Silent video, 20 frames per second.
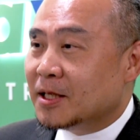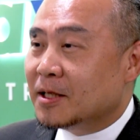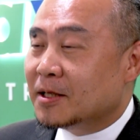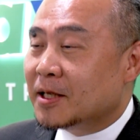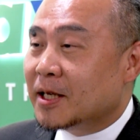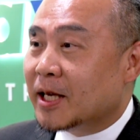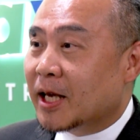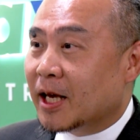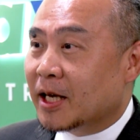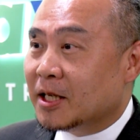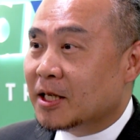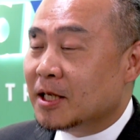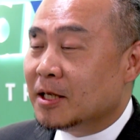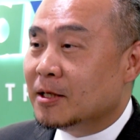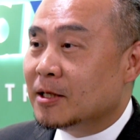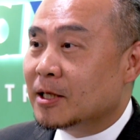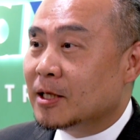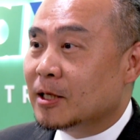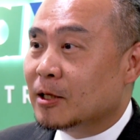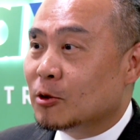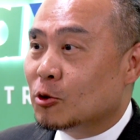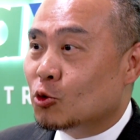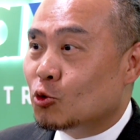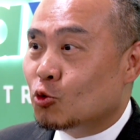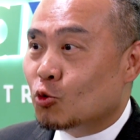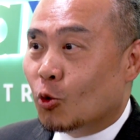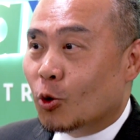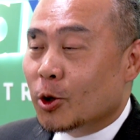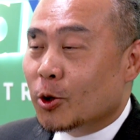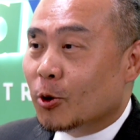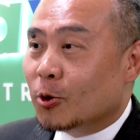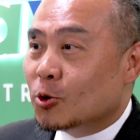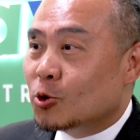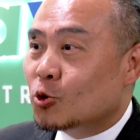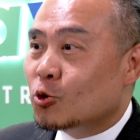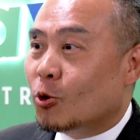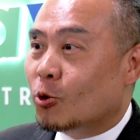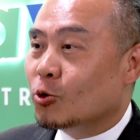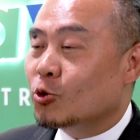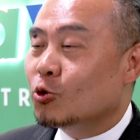实这也已经是所有
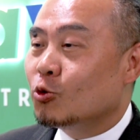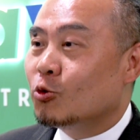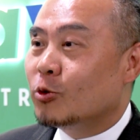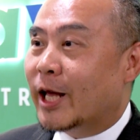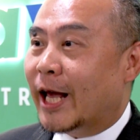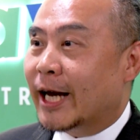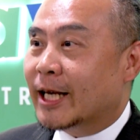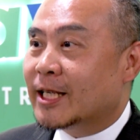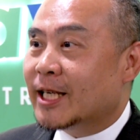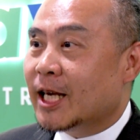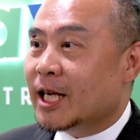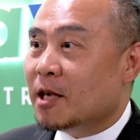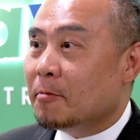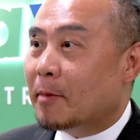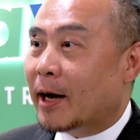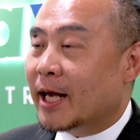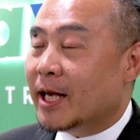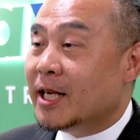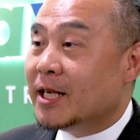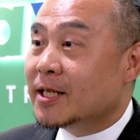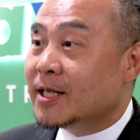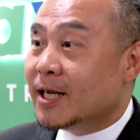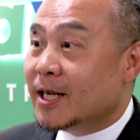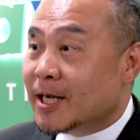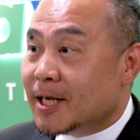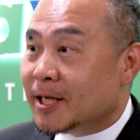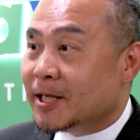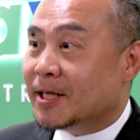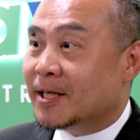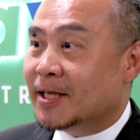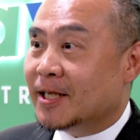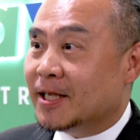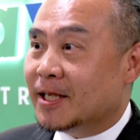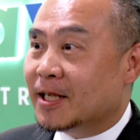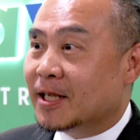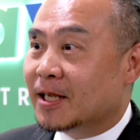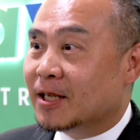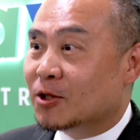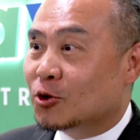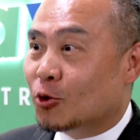总数两千一百一十二席
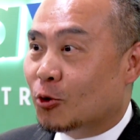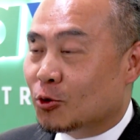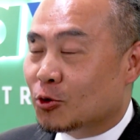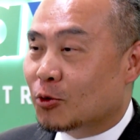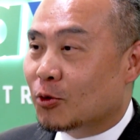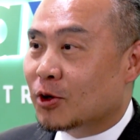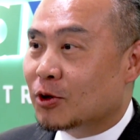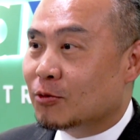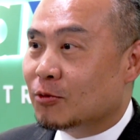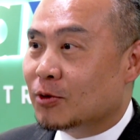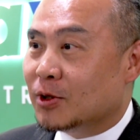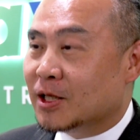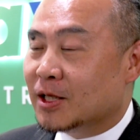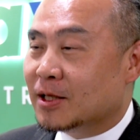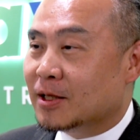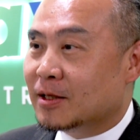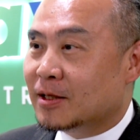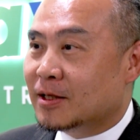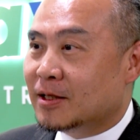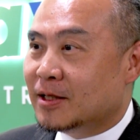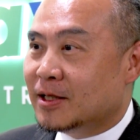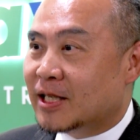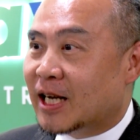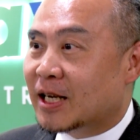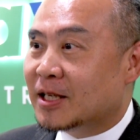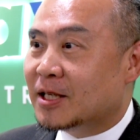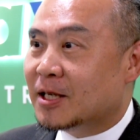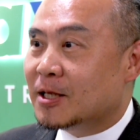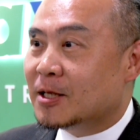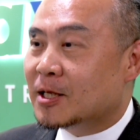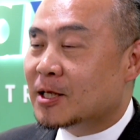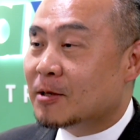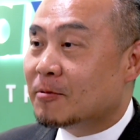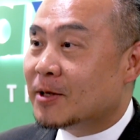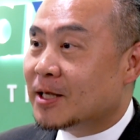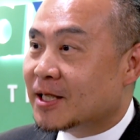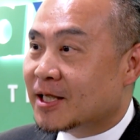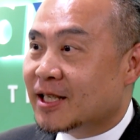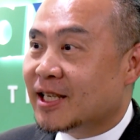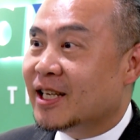的总座位数，已经将近四
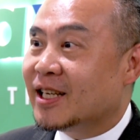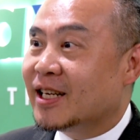分之